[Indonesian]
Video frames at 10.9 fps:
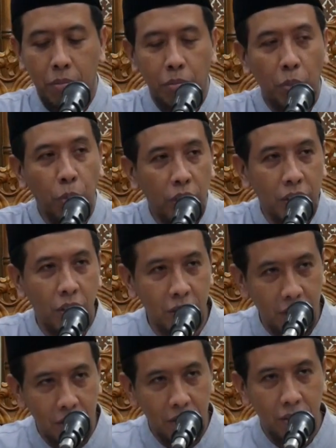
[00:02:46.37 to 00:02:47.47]
memboikot,
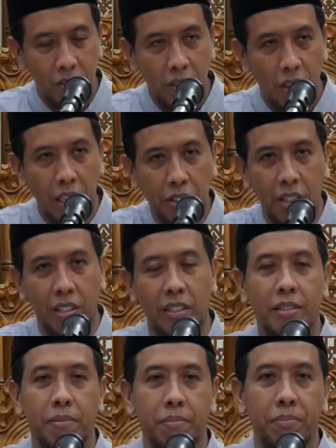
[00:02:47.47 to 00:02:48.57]

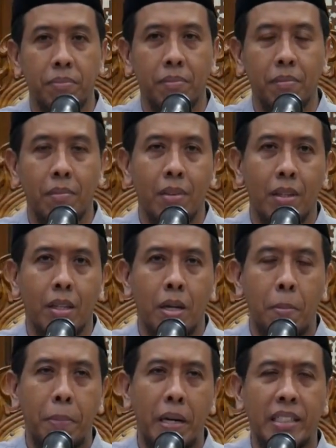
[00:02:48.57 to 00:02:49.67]
hajar.
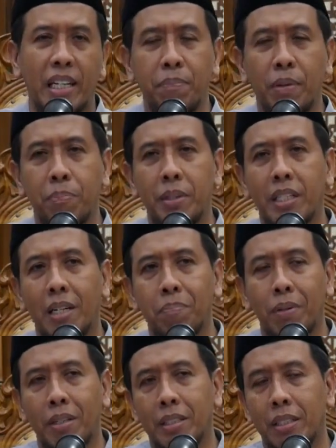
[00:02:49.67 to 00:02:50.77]
Padahal
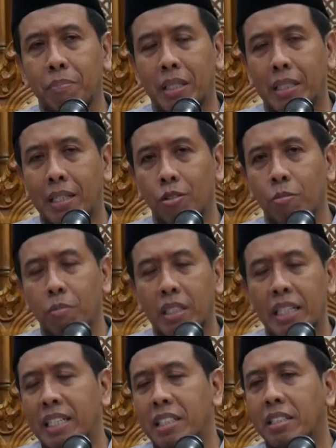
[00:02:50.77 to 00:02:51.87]
perbedaan-perbedaan itu
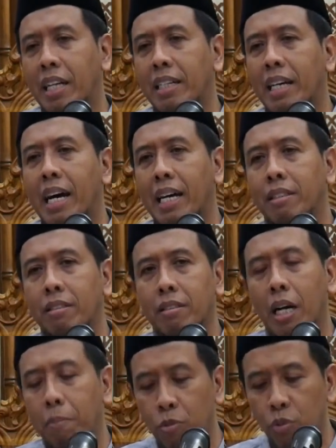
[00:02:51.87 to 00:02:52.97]
keniscayaan,
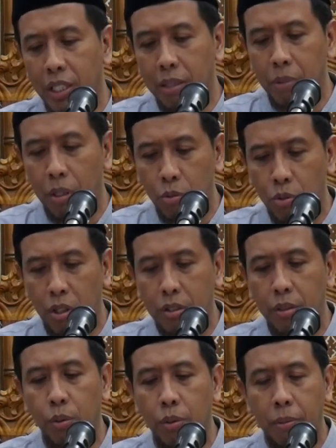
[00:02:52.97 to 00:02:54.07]
nggak mungkin menungso
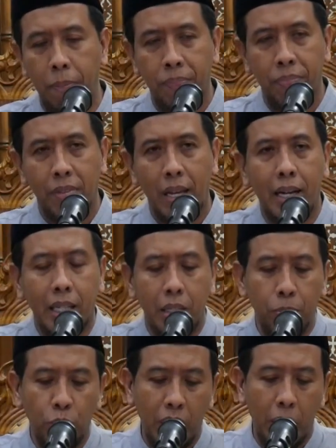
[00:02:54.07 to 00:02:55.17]
niku
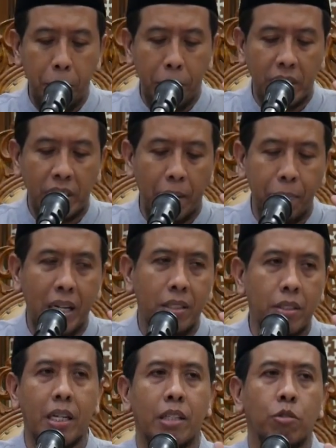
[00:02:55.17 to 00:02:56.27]
akan punya
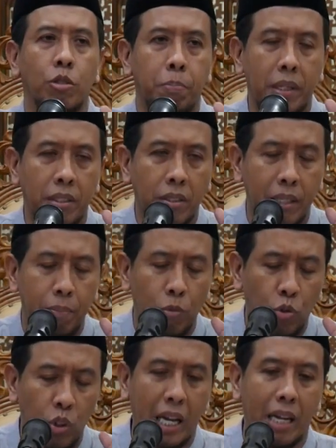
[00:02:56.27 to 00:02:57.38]
persamaan 100%
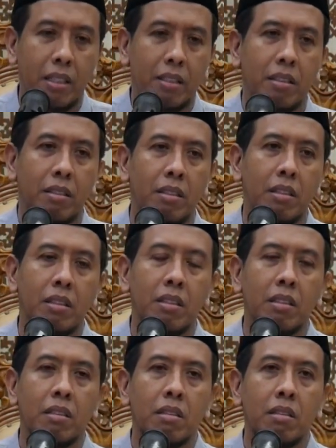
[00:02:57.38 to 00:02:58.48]
mutlak
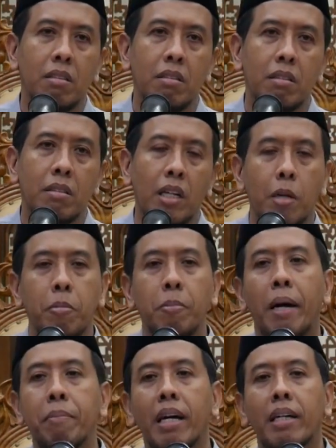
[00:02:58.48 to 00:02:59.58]
dalam
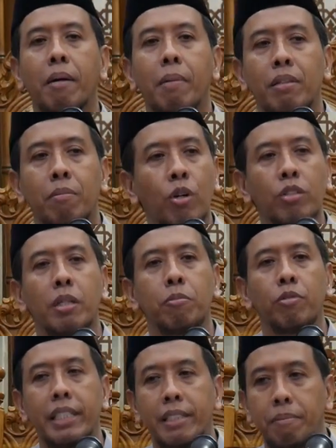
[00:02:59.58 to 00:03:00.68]
memahami agama. Boten
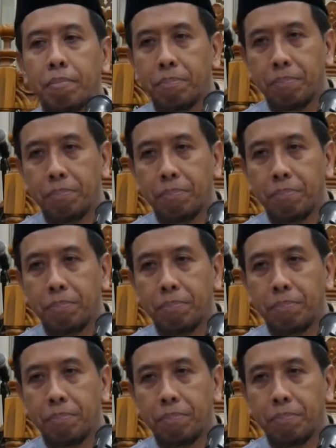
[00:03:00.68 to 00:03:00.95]
mungkin.